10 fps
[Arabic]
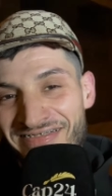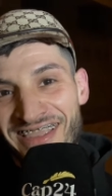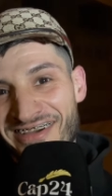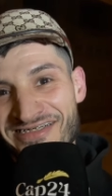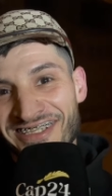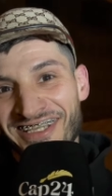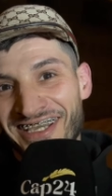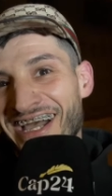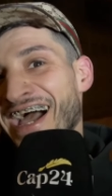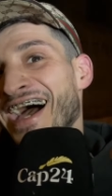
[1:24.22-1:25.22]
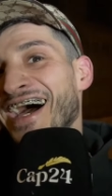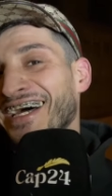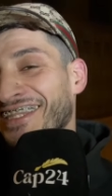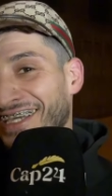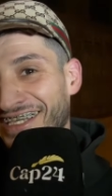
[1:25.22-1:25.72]
فهمتني آه،
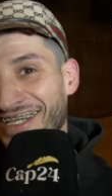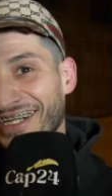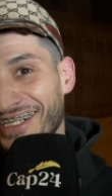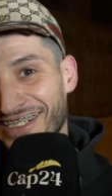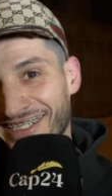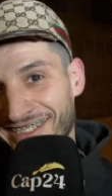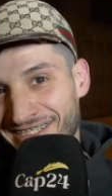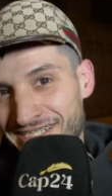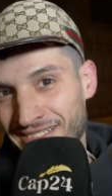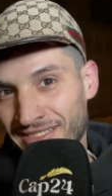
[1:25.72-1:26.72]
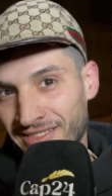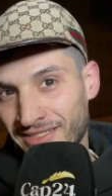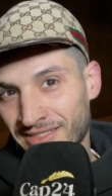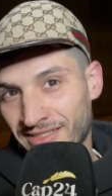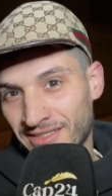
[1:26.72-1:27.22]
عاديه كيقولوا الناس كيقولوا انا
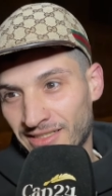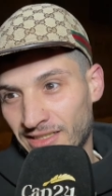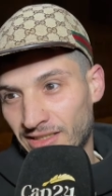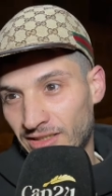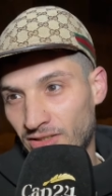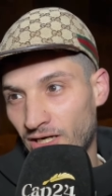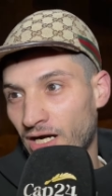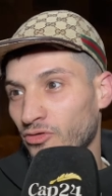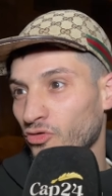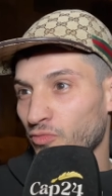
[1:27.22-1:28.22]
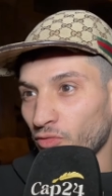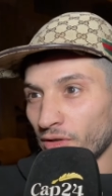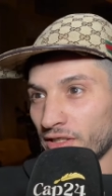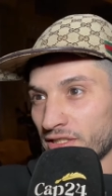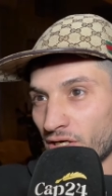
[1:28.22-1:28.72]
كيصدعوهم هادوك
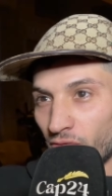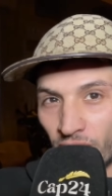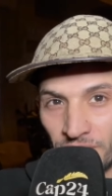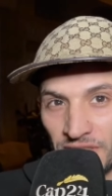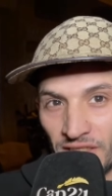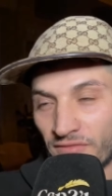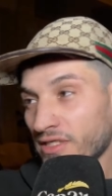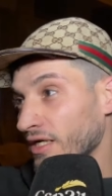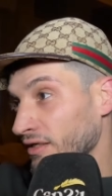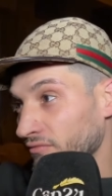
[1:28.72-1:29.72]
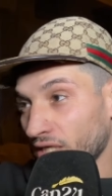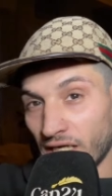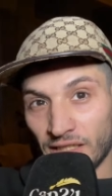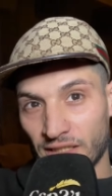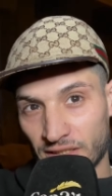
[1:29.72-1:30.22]
بوبرين جاو فهمتي كيفاش كاينين
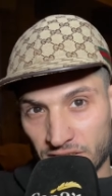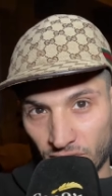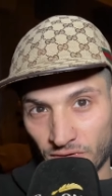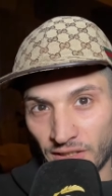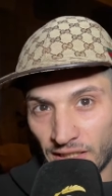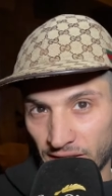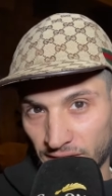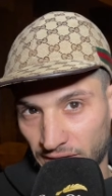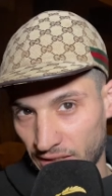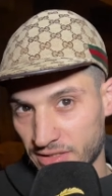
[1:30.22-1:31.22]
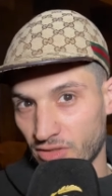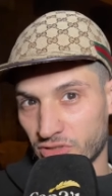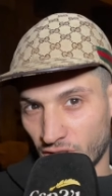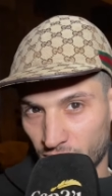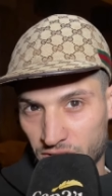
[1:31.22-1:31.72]
الداخليه جاو من هنايا من طنجه
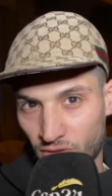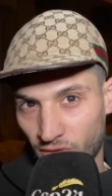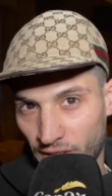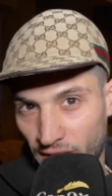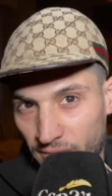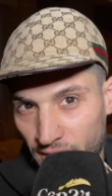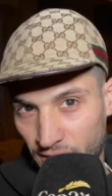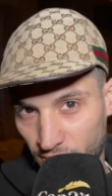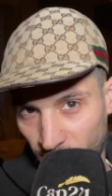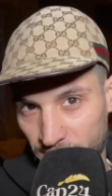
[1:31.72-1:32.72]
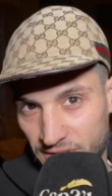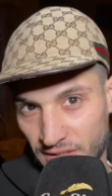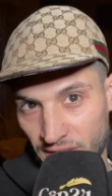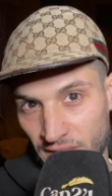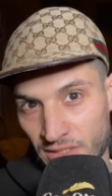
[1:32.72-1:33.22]
وجاو من الجو غريب عليهم فهمتي
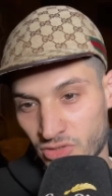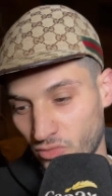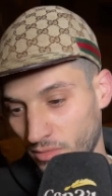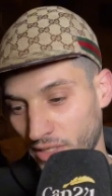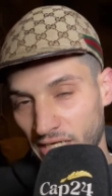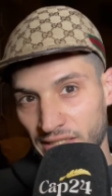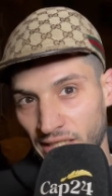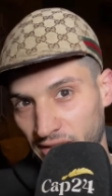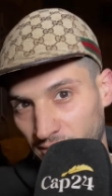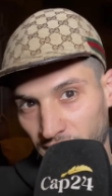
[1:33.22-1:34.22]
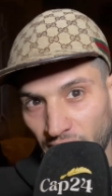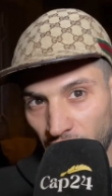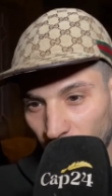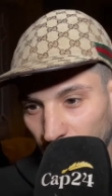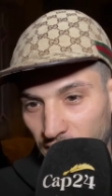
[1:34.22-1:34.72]
سوا على تفضل
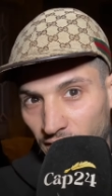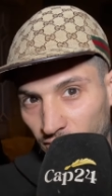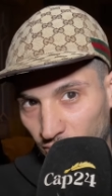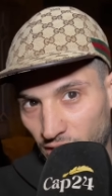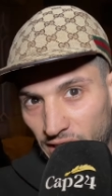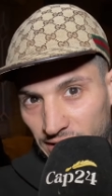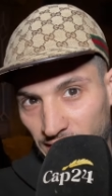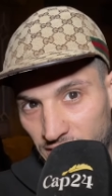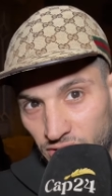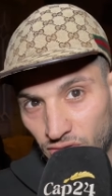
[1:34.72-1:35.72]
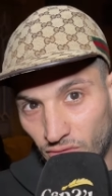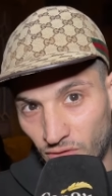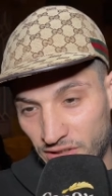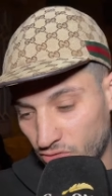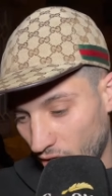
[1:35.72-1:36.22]
الحومه ديالهم وقال هذاك يصدوه
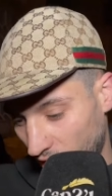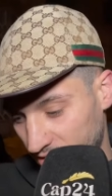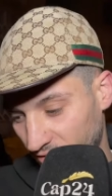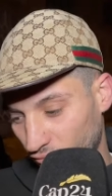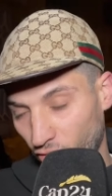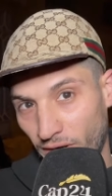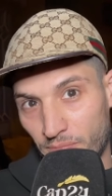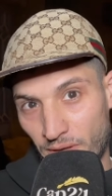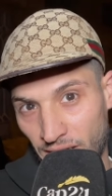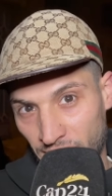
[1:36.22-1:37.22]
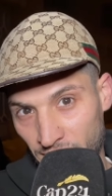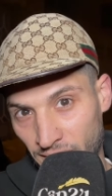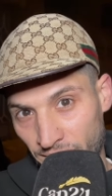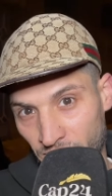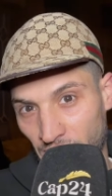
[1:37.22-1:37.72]
حيت هو عايش في مربع
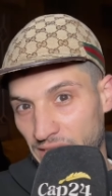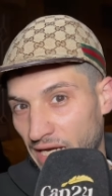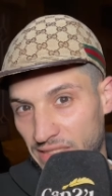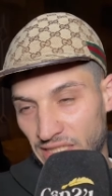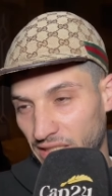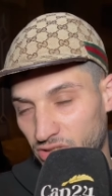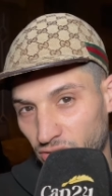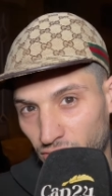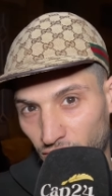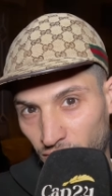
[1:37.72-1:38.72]
اي حاجه كتصدوه